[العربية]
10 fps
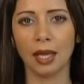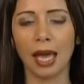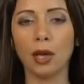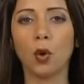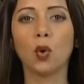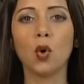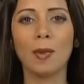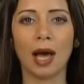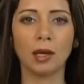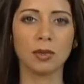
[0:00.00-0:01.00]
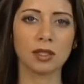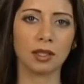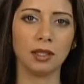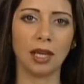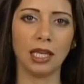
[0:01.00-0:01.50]
آه، الحكومة
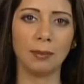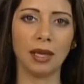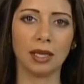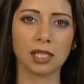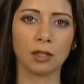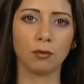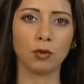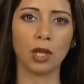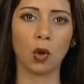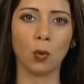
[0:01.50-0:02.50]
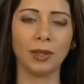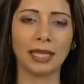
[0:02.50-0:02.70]
المصرية لما يصفونه